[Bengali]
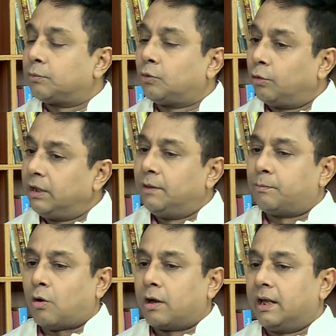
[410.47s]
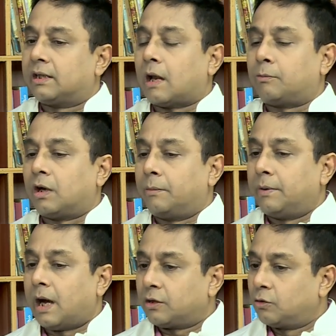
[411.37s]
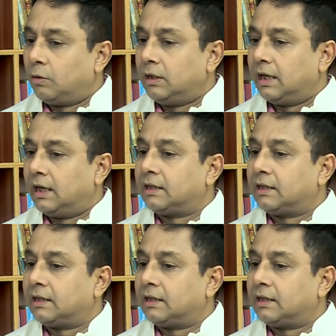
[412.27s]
ধোনির পরে তারপরে বিরাট কোহলি এলেন